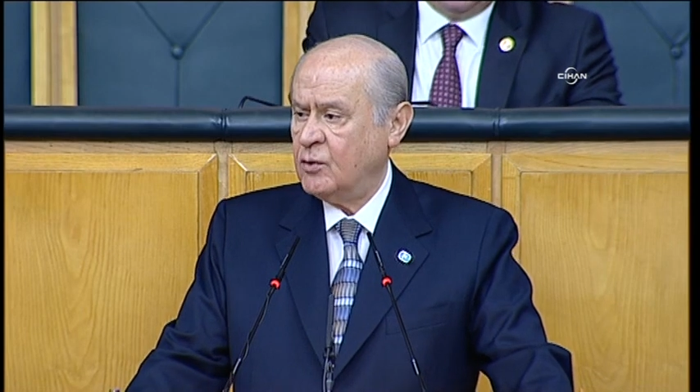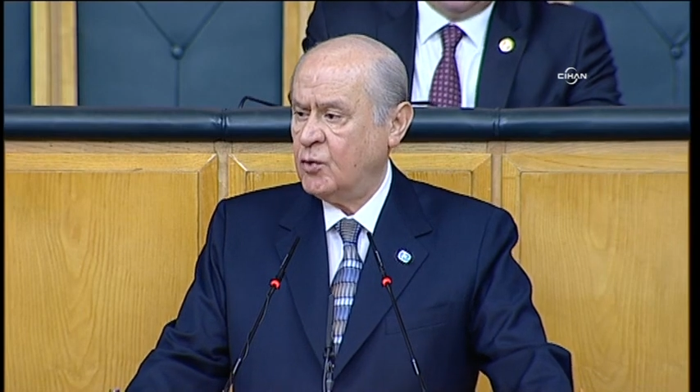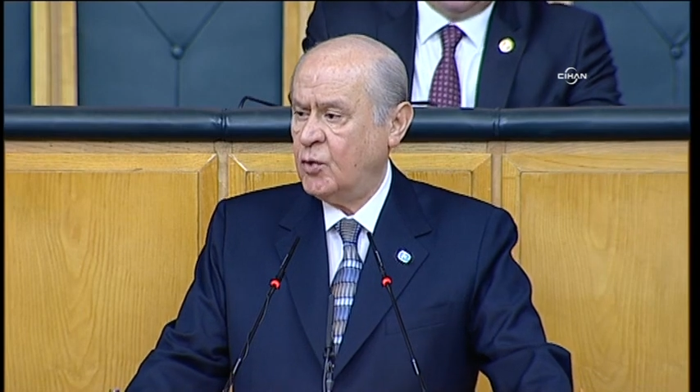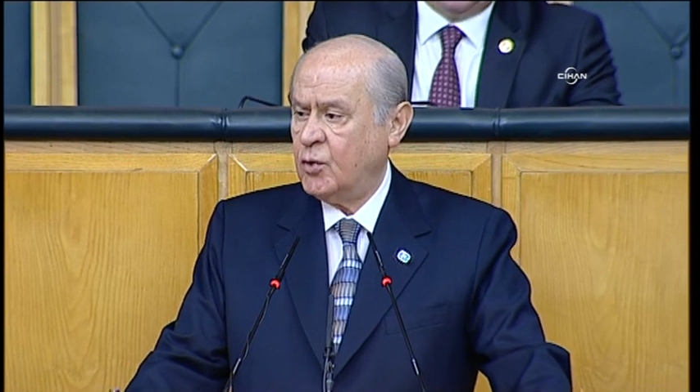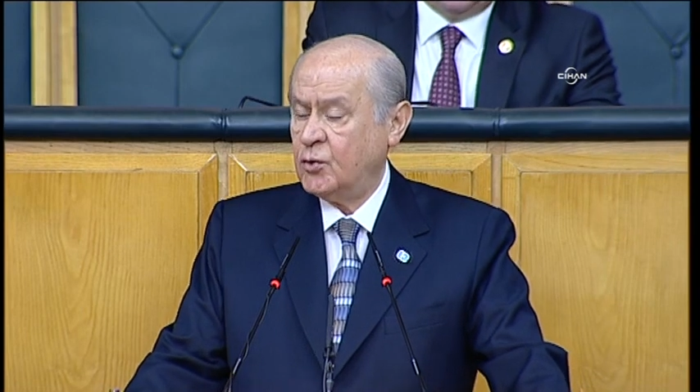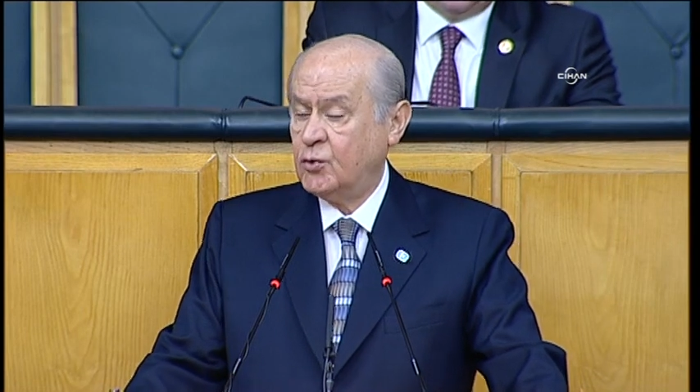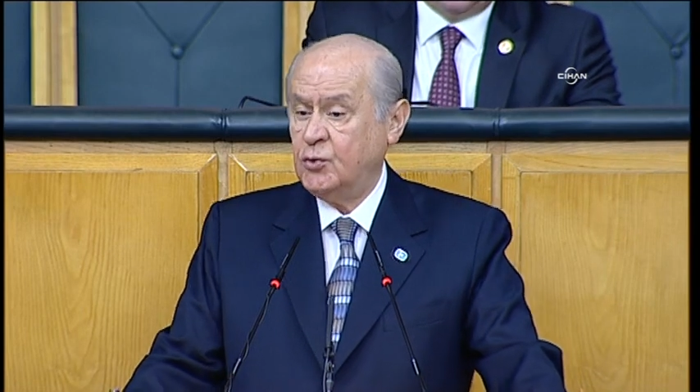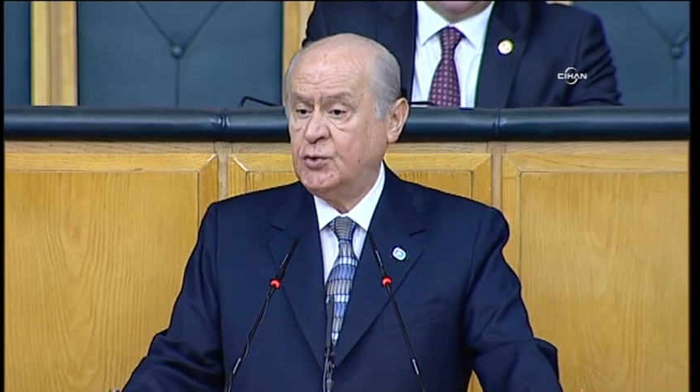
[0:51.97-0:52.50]

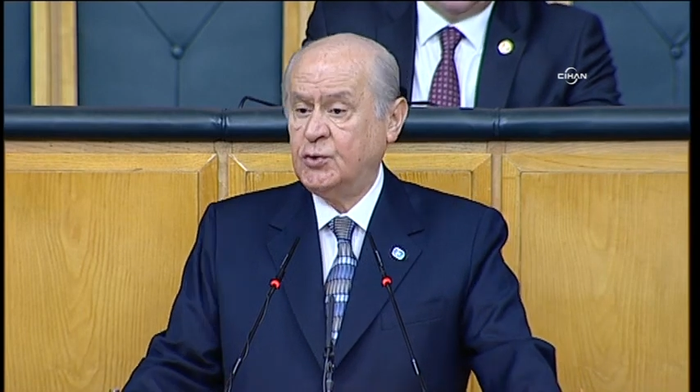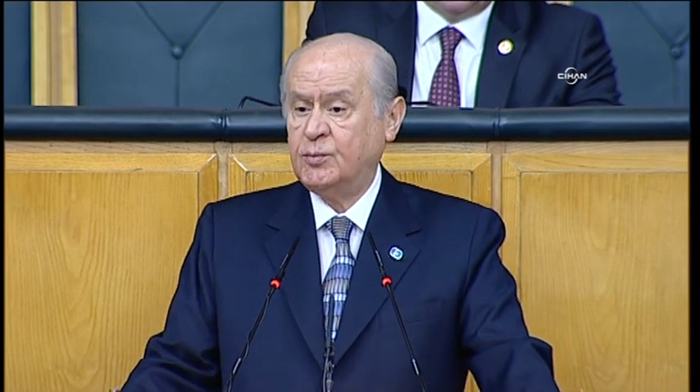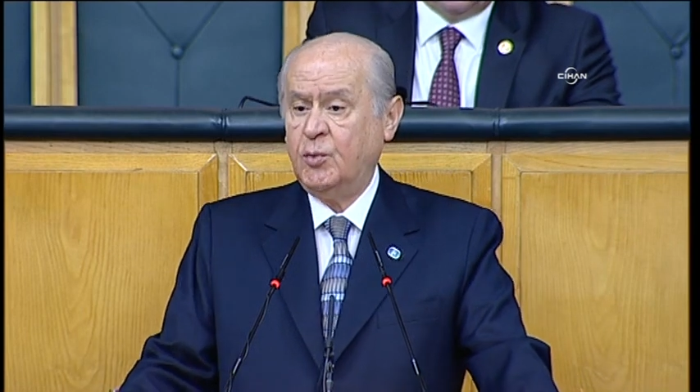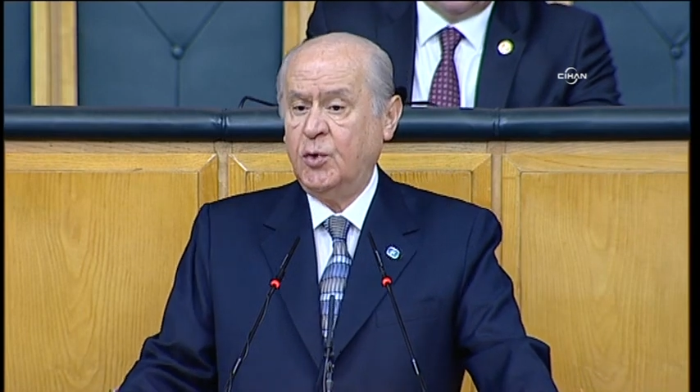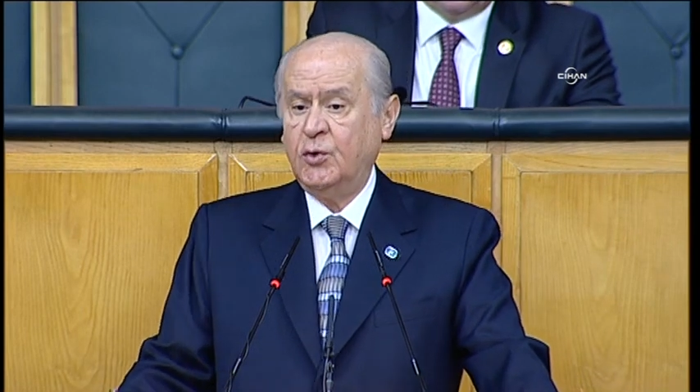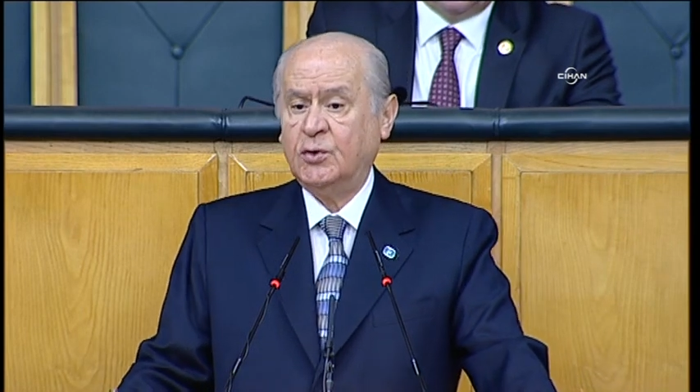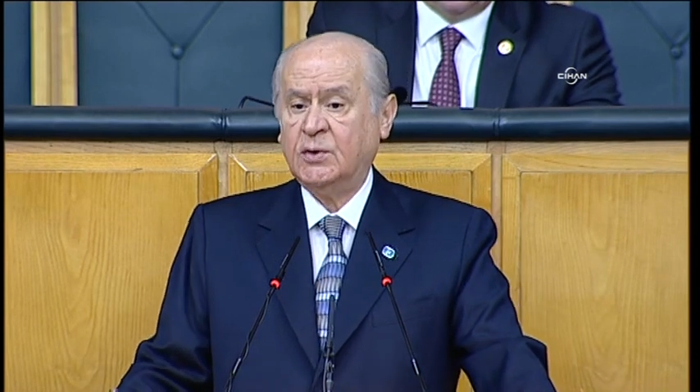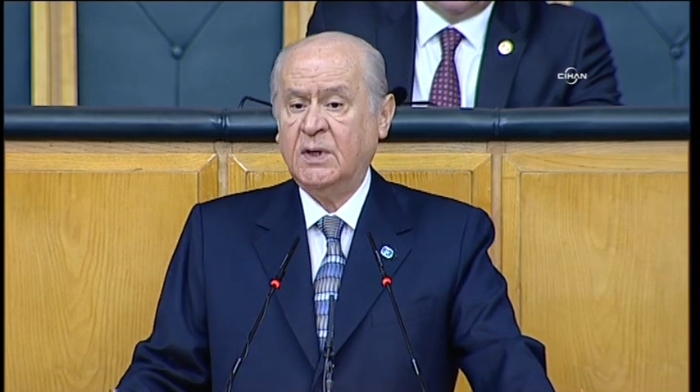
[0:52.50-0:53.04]
korkunç
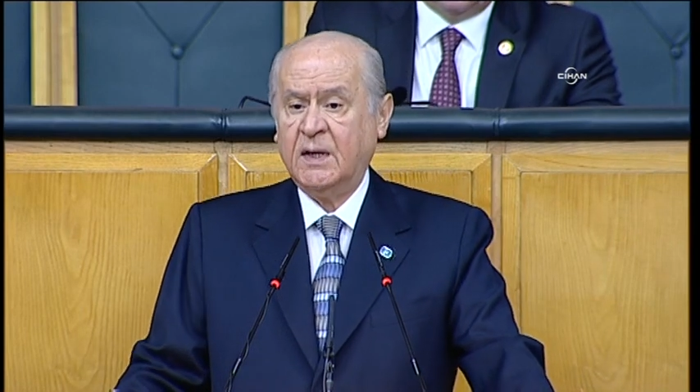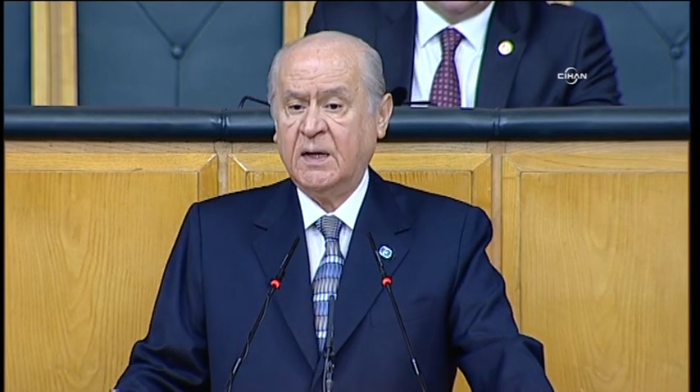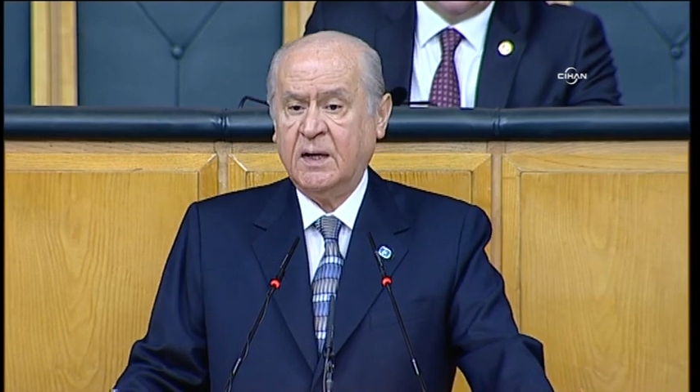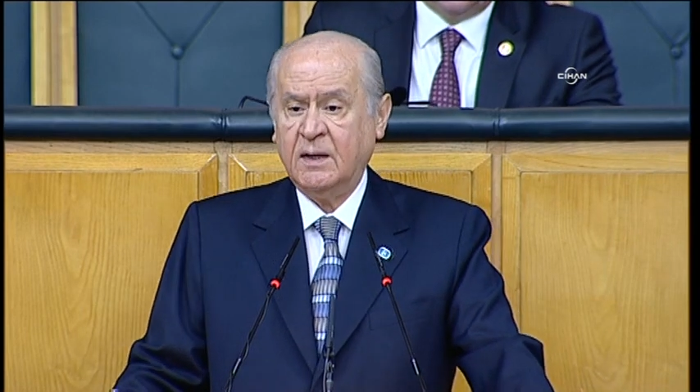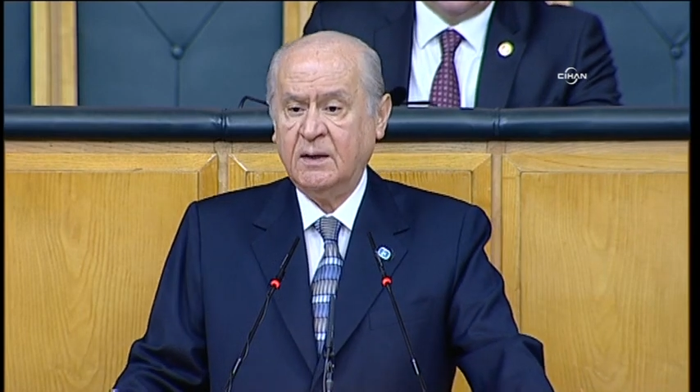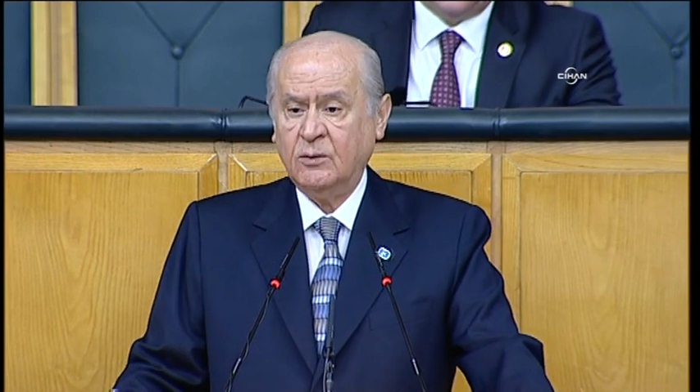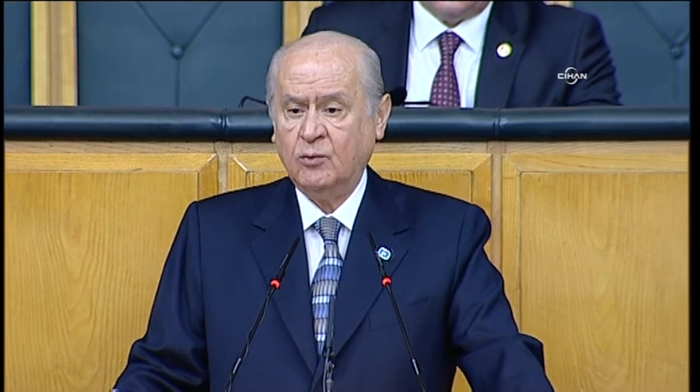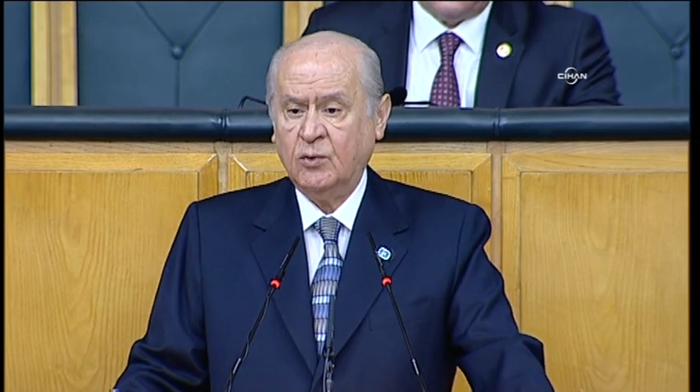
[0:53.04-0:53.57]
boyutlara
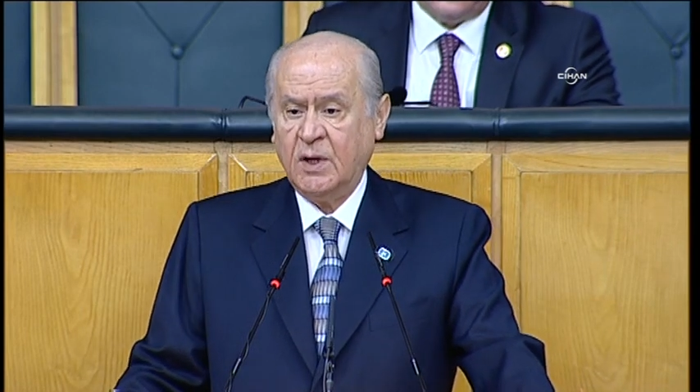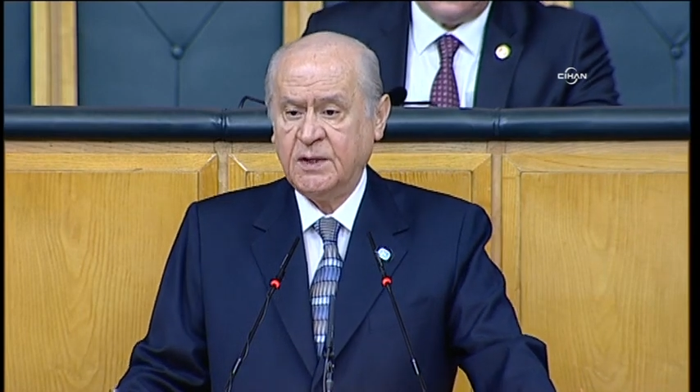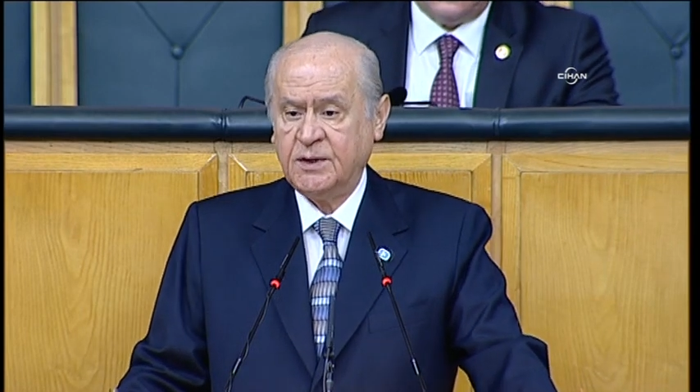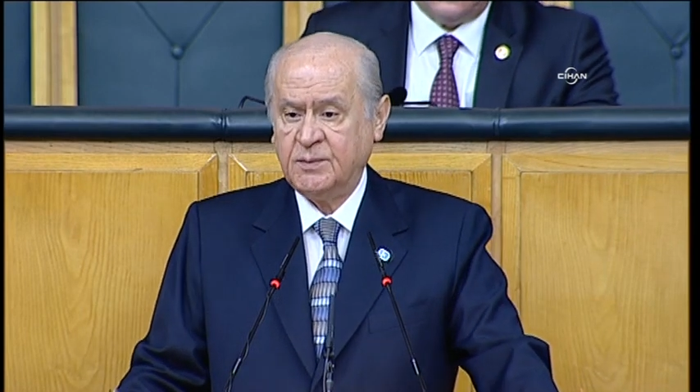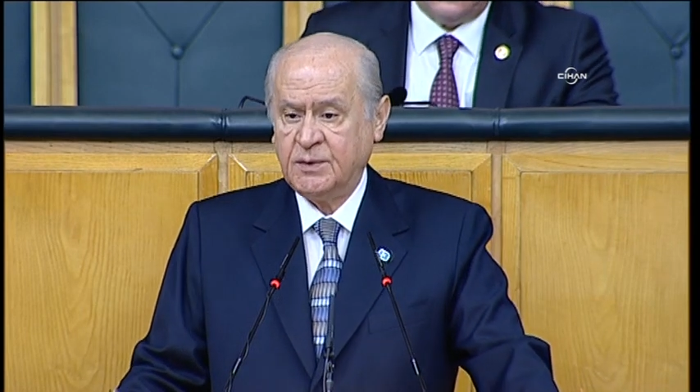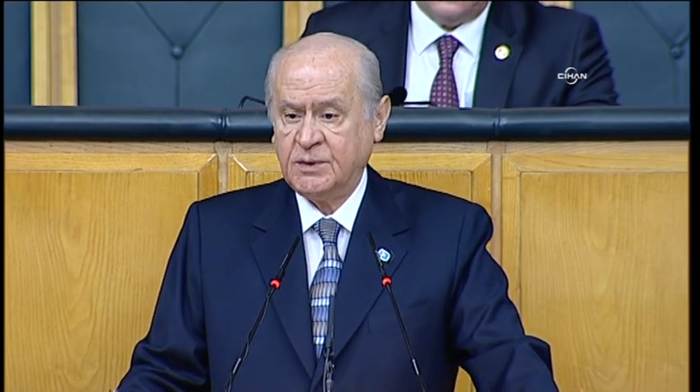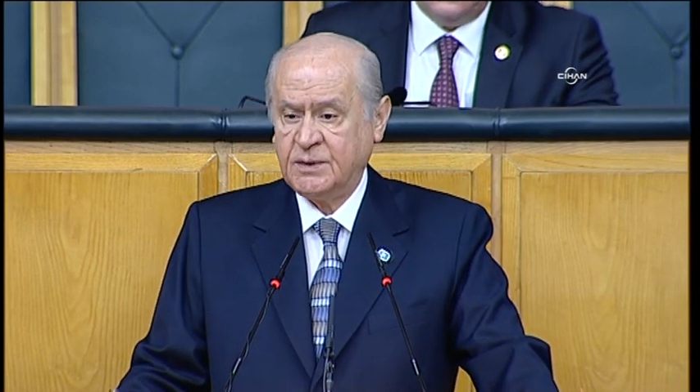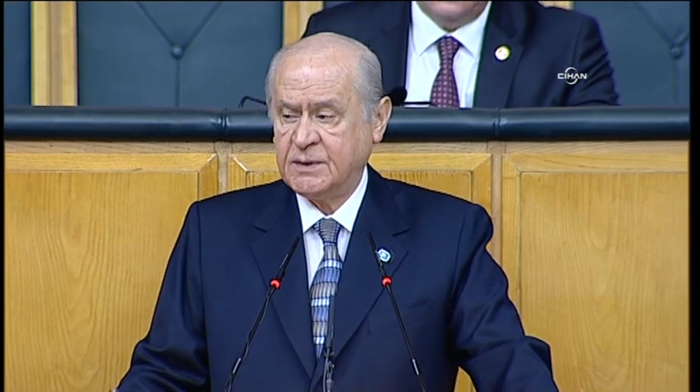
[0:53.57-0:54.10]

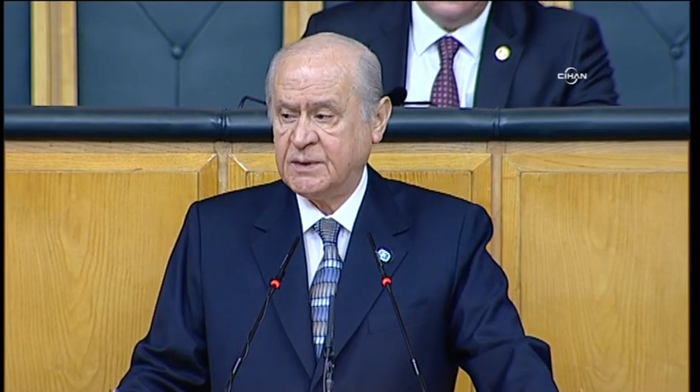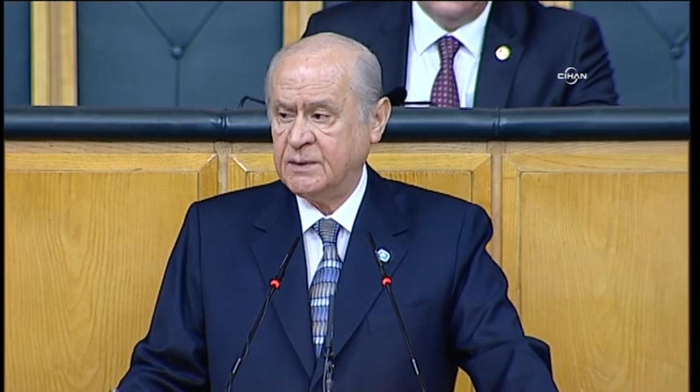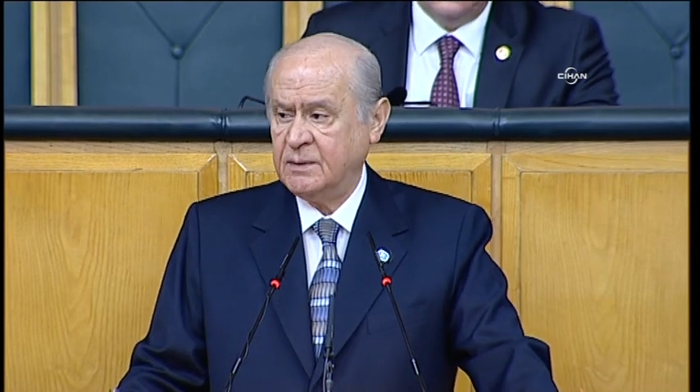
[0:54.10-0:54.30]
ulaşmıştır.